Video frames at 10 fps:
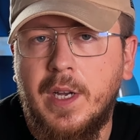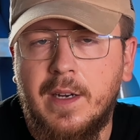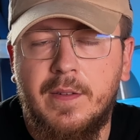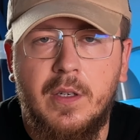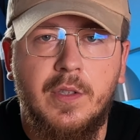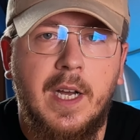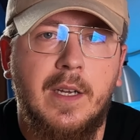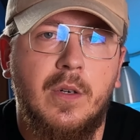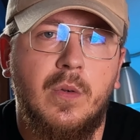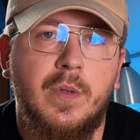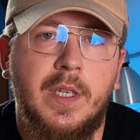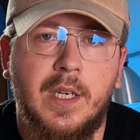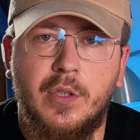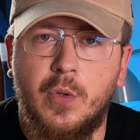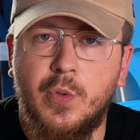jak wyglądają i
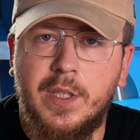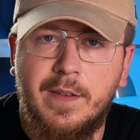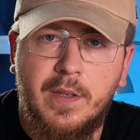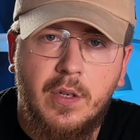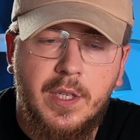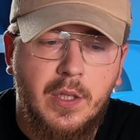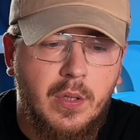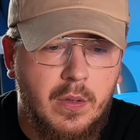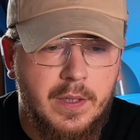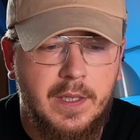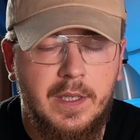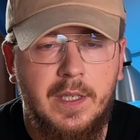jak są ustawione tory